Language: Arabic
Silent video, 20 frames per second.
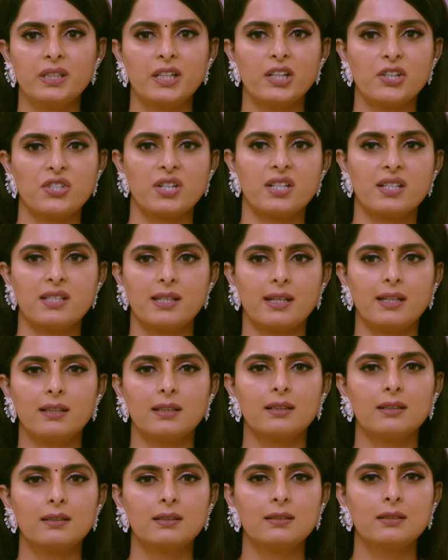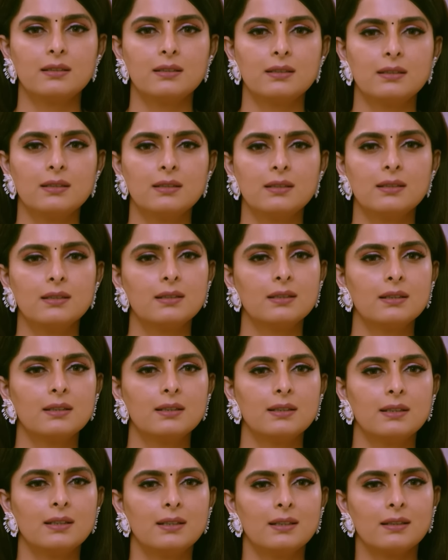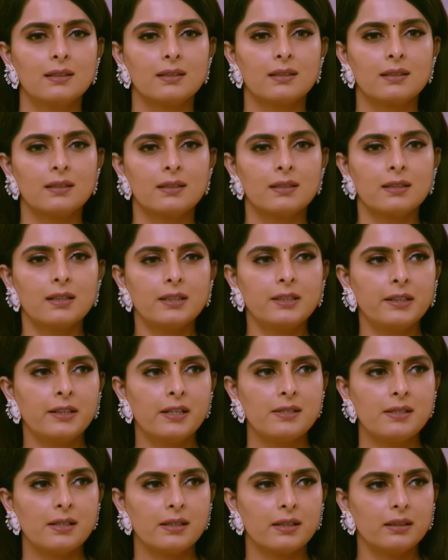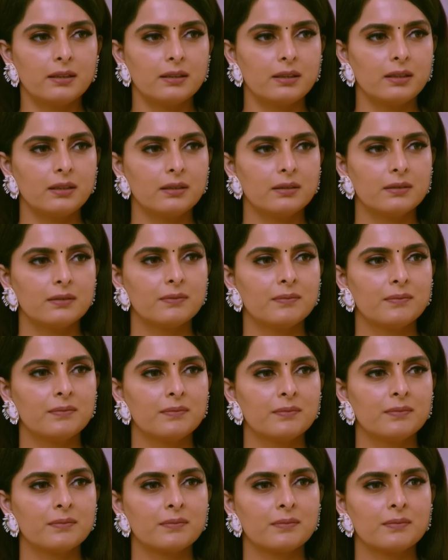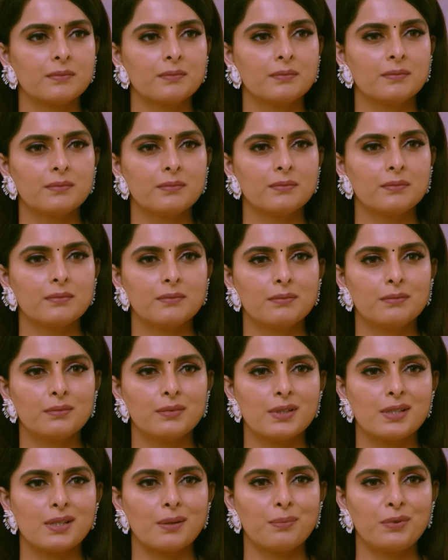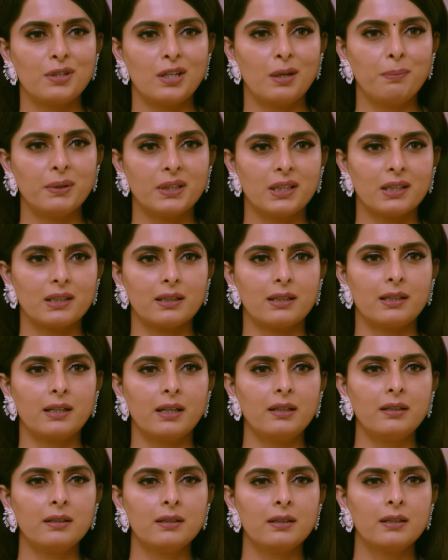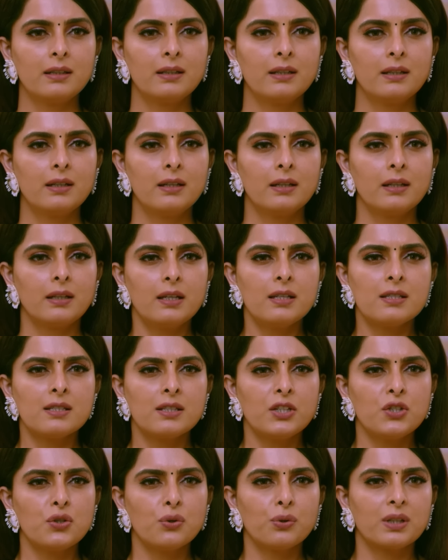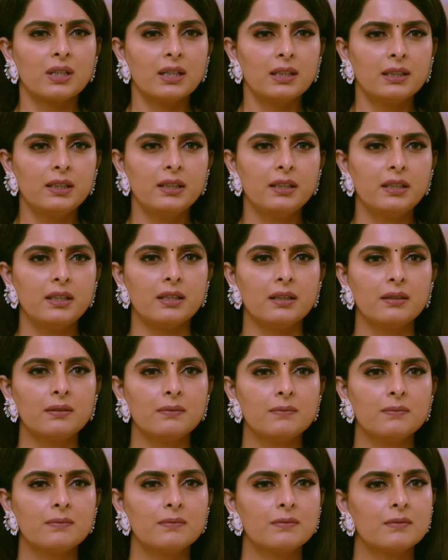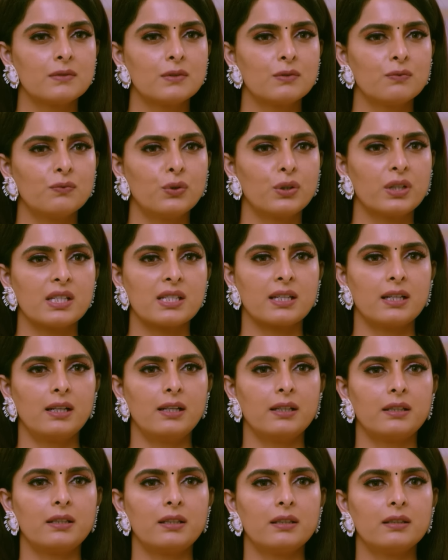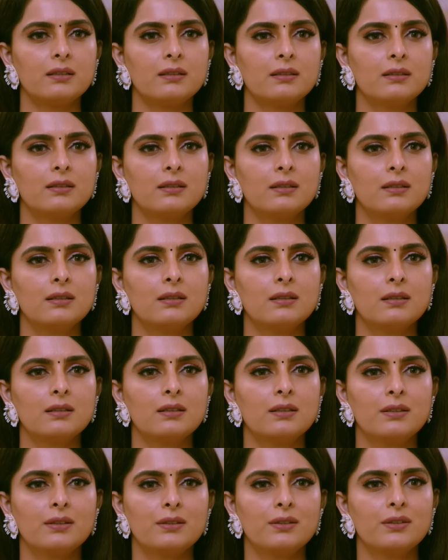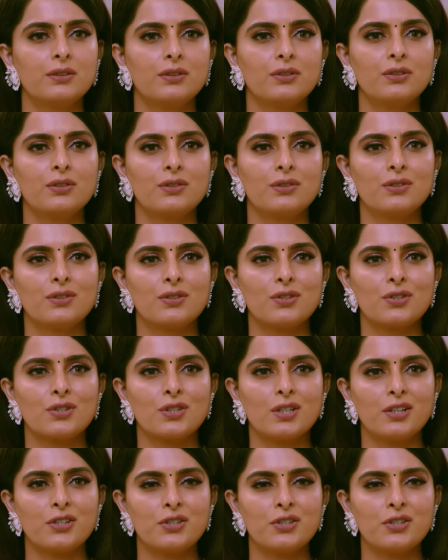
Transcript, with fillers: توقعت هالشي هي هيك غلطت وهلأ دوري أنا اكتشف شو هالغلطة وليش هيك عملت صار